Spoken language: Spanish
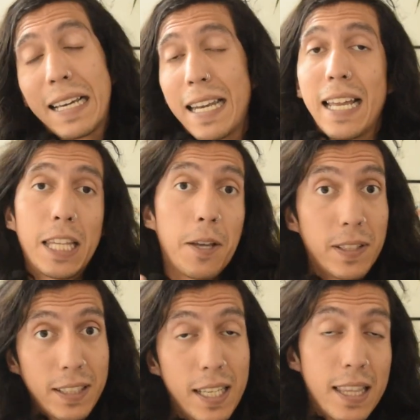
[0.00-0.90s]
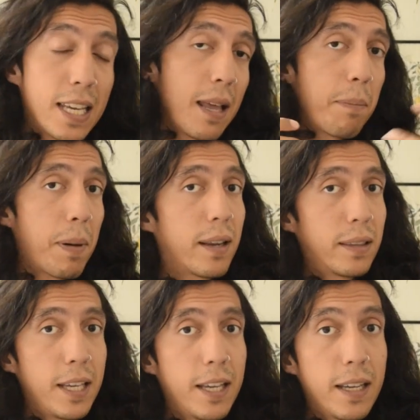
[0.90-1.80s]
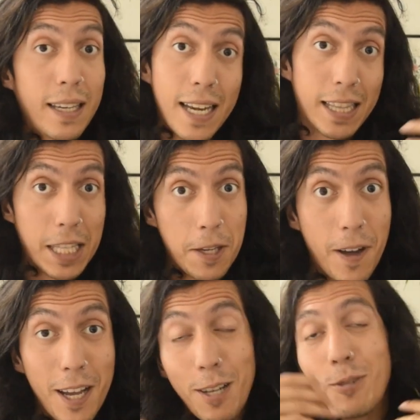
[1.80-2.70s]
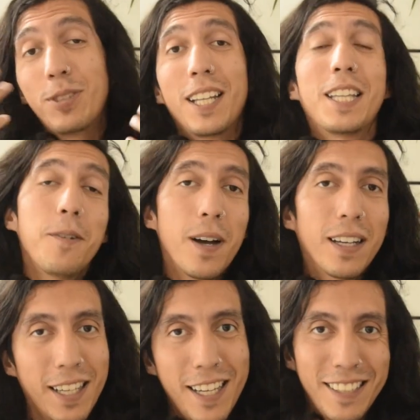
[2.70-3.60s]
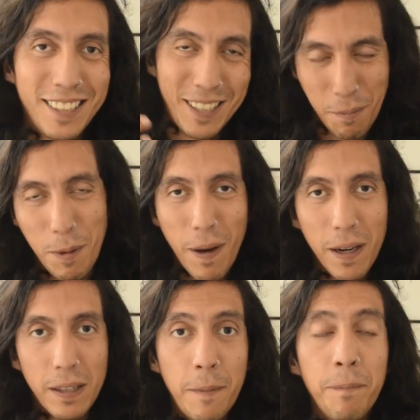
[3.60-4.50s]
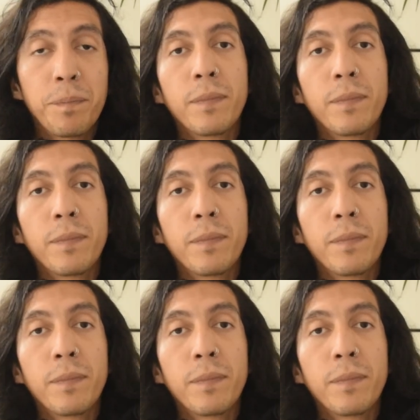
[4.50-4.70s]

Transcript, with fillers: creativa escrita y la parte creativa ilustrativa, que es mi parte,